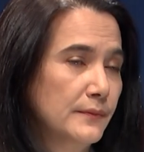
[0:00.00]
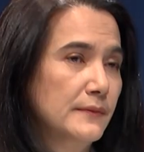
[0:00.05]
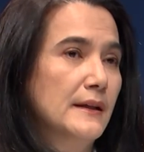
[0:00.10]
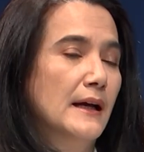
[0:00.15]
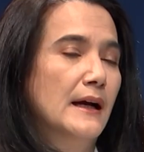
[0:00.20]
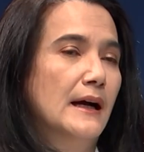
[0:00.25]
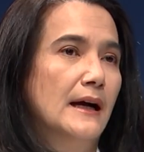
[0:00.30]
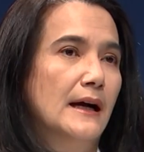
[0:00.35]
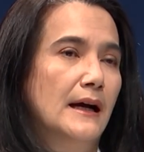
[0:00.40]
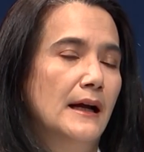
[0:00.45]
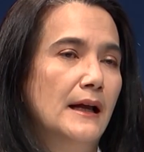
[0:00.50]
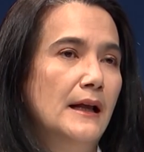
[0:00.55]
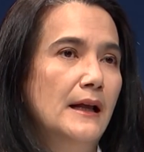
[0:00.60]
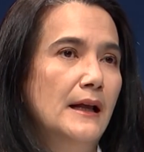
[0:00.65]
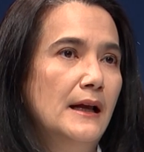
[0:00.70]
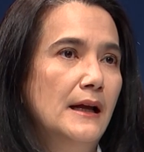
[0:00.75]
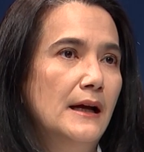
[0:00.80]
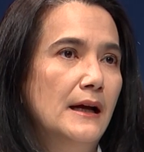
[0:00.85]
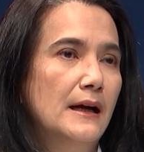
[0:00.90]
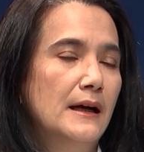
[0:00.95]
นะคะ
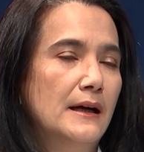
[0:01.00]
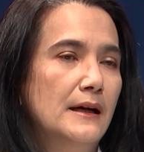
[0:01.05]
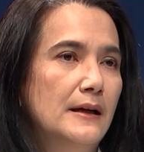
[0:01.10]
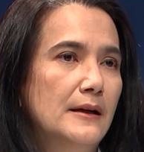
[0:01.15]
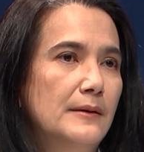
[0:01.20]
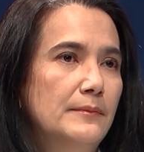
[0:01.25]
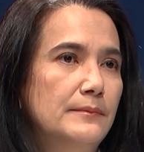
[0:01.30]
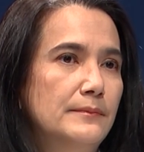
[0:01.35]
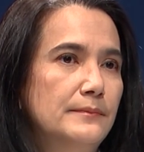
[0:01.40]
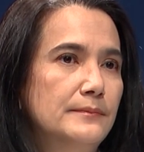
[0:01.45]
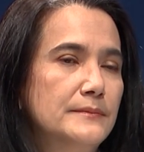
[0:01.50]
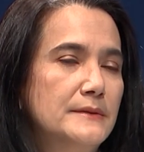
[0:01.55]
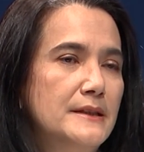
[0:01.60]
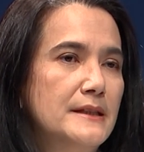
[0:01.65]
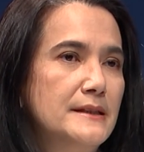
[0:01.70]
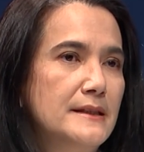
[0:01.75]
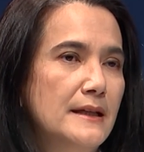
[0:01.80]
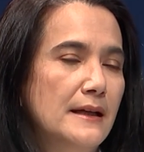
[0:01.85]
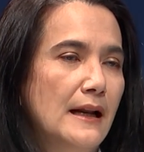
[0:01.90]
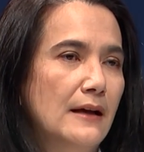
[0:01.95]
จ
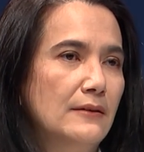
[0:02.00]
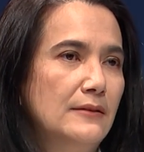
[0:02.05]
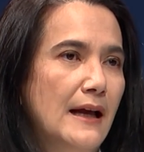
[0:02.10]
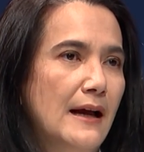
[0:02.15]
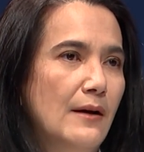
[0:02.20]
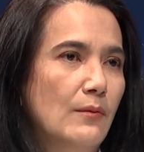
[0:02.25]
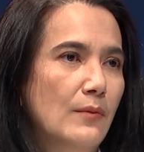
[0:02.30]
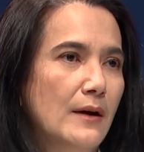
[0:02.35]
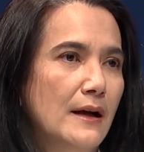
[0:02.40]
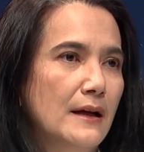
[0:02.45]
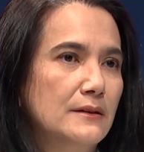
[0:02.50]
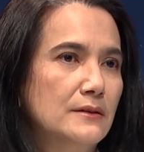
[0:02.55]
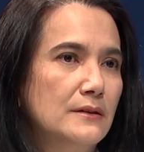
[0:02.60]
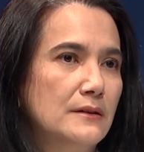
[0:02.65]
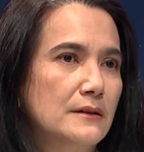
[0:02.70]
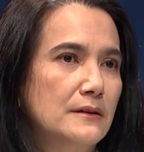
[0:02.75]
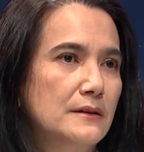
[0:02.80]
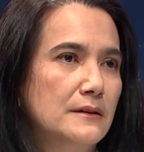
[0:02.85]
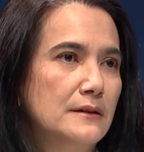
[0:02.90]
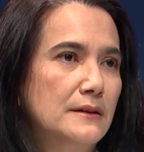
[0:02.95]
ริงๆแล้วถามว่า
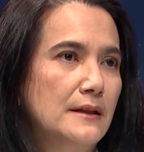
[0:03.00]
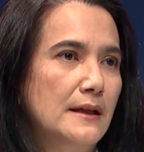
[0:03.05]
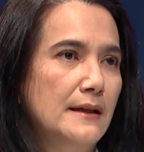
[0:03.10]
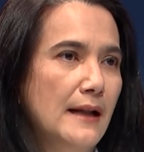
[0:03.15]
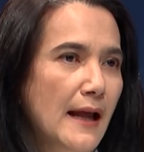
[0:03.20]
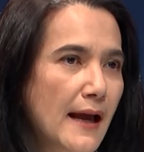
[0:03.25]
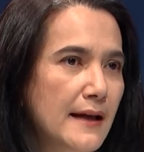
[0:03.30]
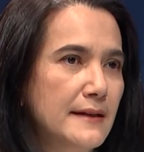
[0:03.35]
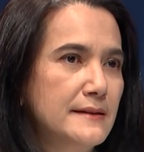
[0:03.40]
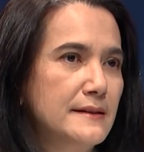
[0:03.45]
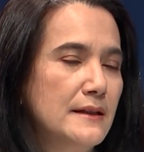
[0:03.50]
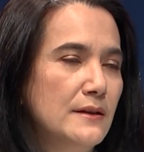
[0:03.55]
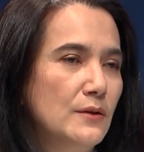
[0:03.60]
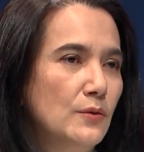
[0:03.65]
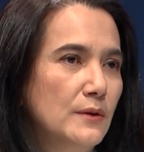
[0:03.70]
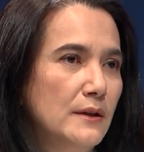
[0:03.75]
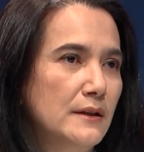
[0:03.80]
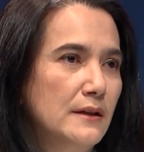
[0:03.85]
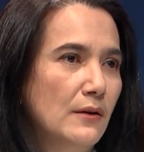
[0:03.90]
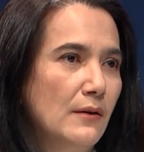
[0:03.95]
ที่แท้จริงอ
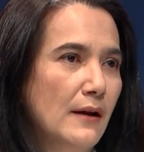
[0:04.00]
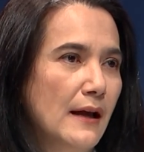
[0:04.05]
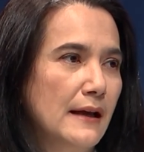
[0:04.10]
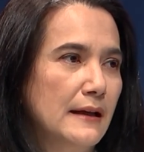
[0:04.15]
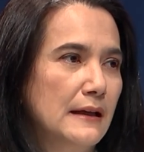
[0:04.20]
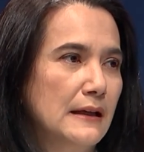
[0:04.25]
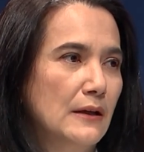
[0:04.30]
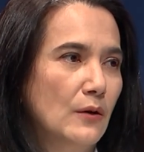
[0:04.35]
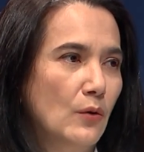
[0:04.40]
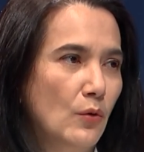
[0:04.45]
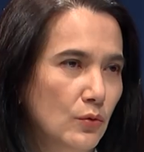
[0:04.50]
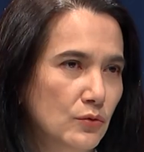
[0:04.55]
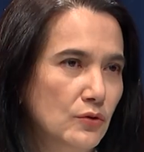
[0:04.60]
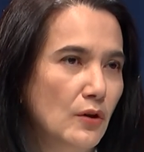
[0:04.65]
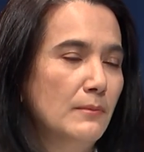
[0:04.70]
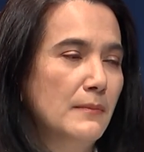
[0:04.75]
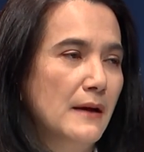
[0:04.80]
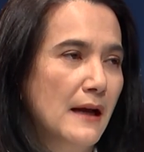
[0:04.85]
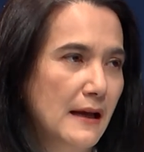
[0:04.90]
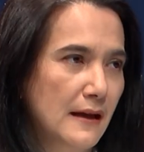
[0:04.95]
ยู่ที่เท่าไหร่คง
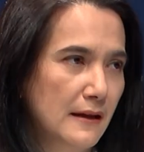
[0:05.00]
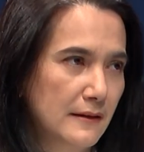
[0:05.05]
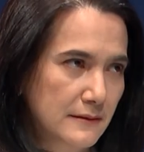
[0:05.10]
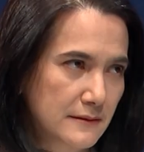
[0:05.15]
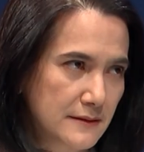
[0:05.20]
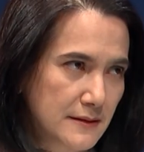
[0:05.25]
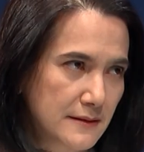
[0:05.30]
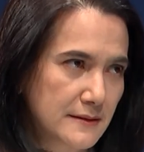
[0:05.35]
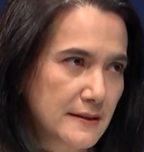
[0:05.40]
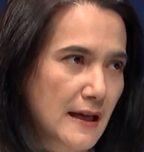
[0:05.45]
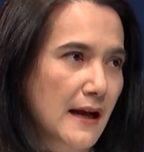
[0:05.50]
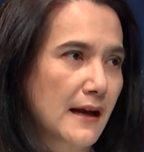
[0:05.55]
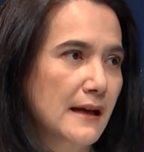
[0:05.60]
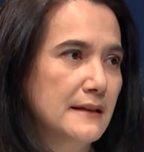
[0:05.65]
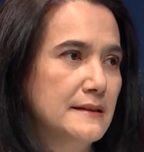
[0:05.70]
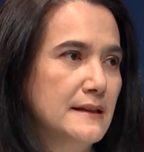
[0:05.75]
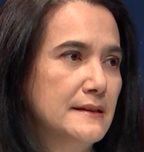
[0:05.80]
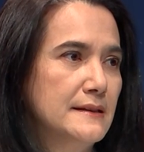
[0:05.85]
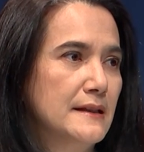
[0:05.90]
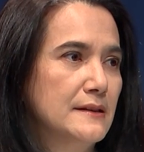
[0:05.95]
ต้องมาศึกษากั
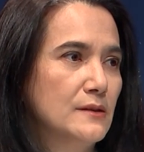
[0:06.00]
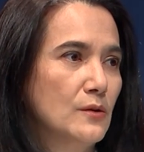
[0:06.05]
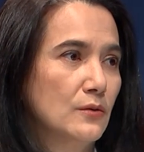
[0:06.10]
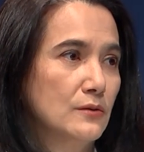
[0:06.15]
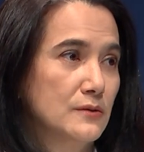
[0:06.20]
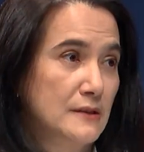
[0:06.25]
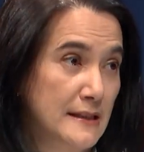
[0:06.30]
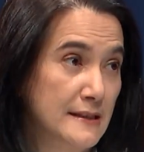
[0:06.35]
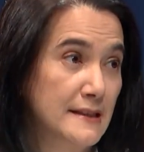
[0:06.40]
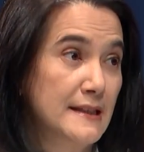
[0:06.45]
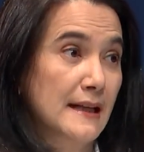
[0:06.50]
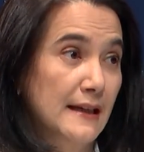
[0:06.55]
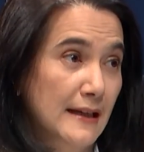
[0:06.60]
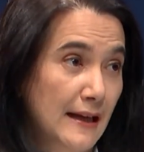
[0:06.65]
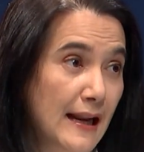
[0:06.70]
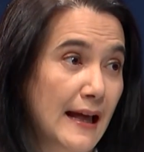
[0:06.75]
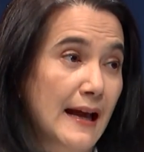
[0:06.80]
นจริงๆจริงๆแล้ว